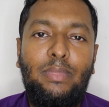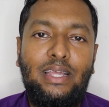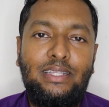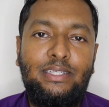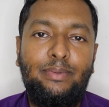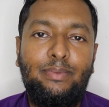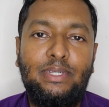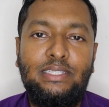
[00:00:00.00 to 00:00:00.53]

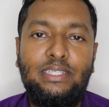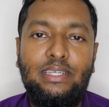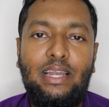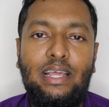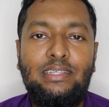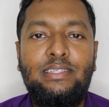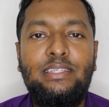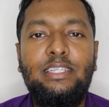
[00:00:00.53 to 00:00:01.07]
মাঝে মাঝে
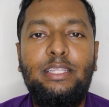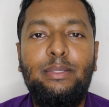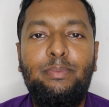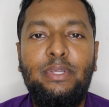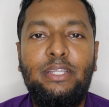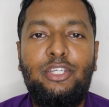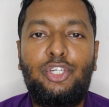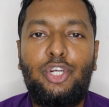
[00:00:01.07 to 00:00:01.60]

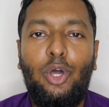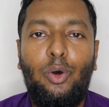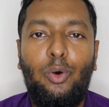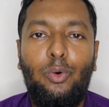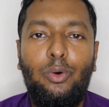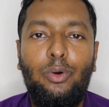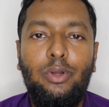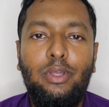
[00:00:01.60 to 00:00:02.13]
রাজনীতিবিদ সহ
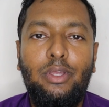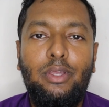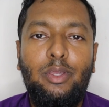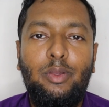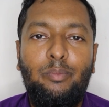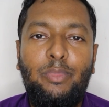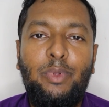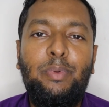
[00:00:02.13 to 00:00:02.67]

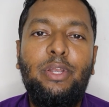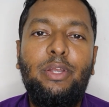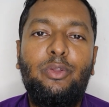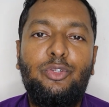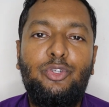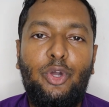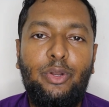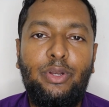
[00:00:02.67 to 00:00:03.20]

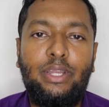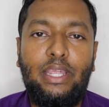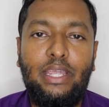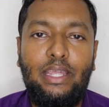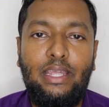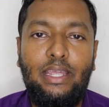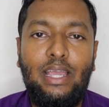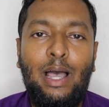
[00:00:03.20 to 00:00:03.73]
বিভিন্ন
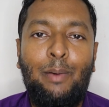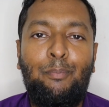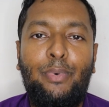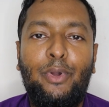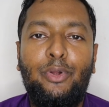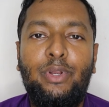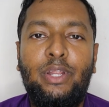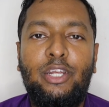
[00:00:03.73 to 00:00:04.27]
জনকে
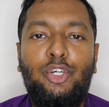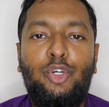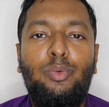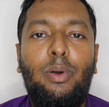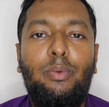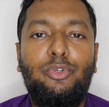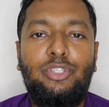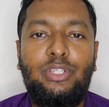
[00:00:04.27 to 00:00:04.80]
আপ্যায়নের
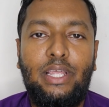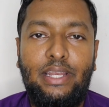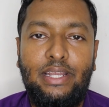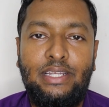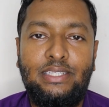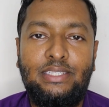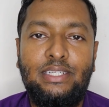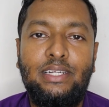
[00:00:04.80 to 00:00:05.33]
সুব্যবস্থা
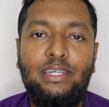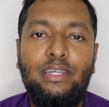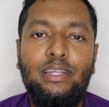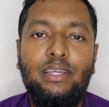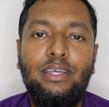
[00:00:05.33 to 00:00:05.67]
রেখেছেন